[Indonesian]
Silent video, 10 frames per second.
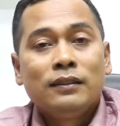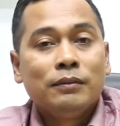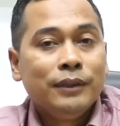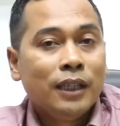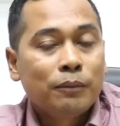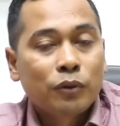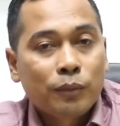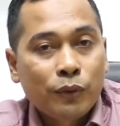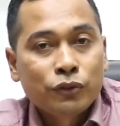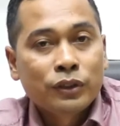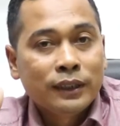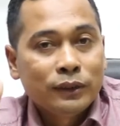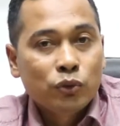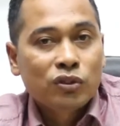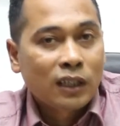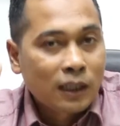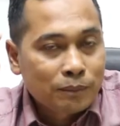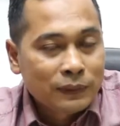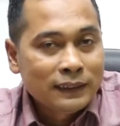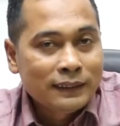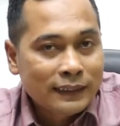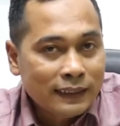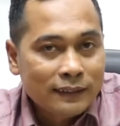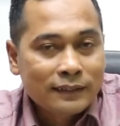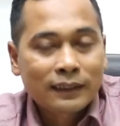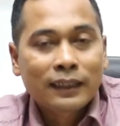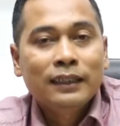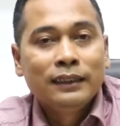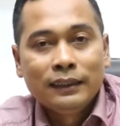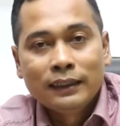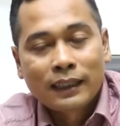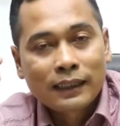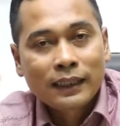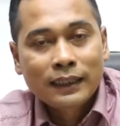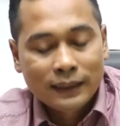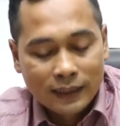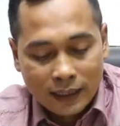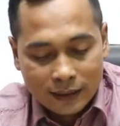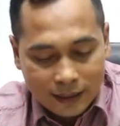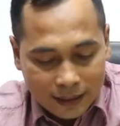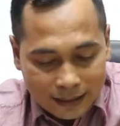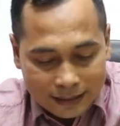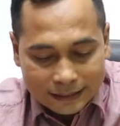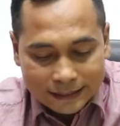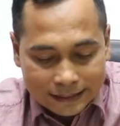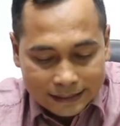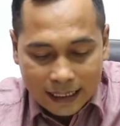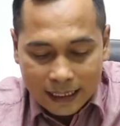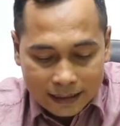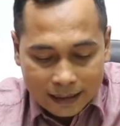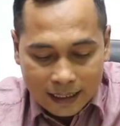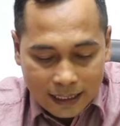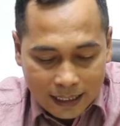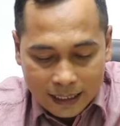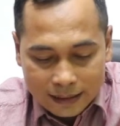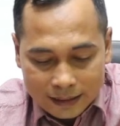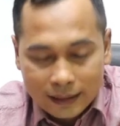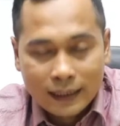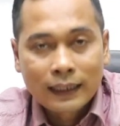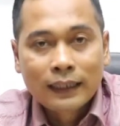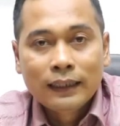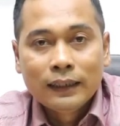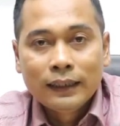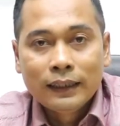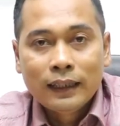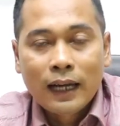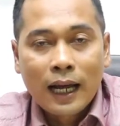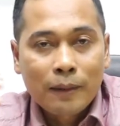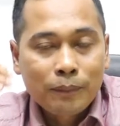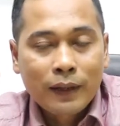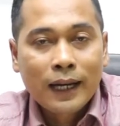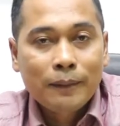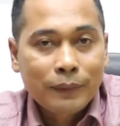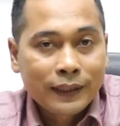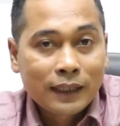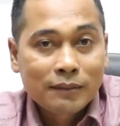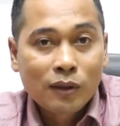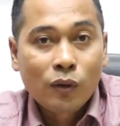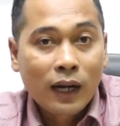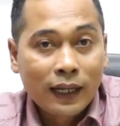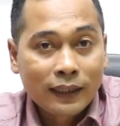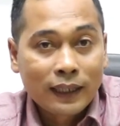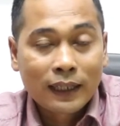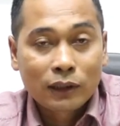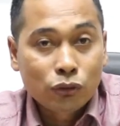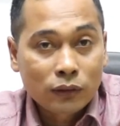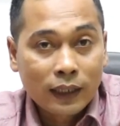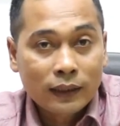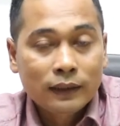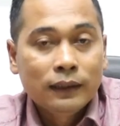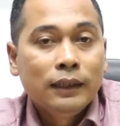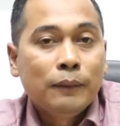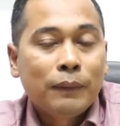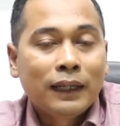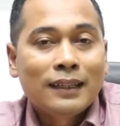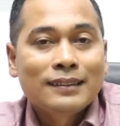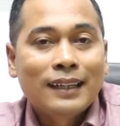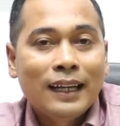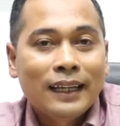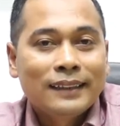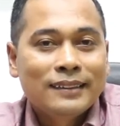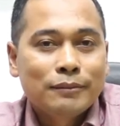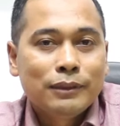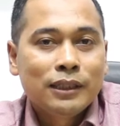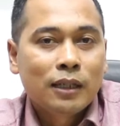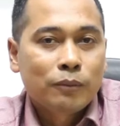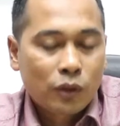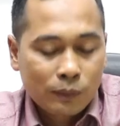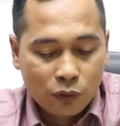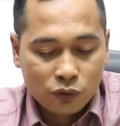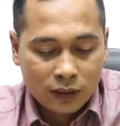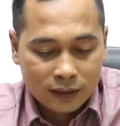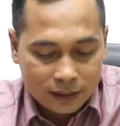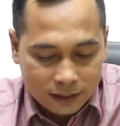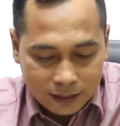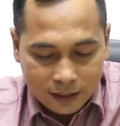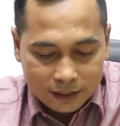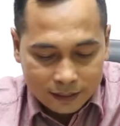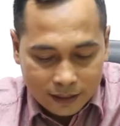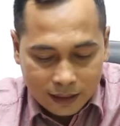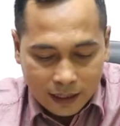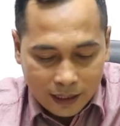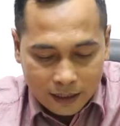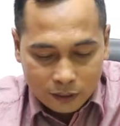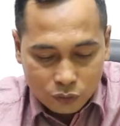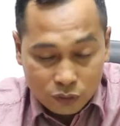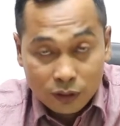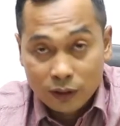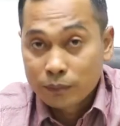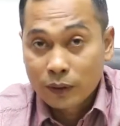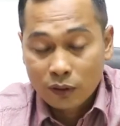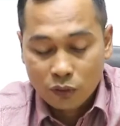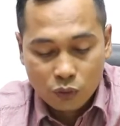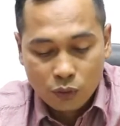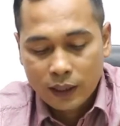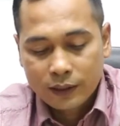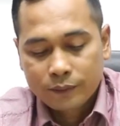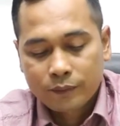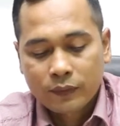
Seminar proposal itu sangat penting sekali karena ini adalah rencana Anda ya apa-apa yang mau Anda lakukan pada saat seminar proposal inilah yang harus diperkuat.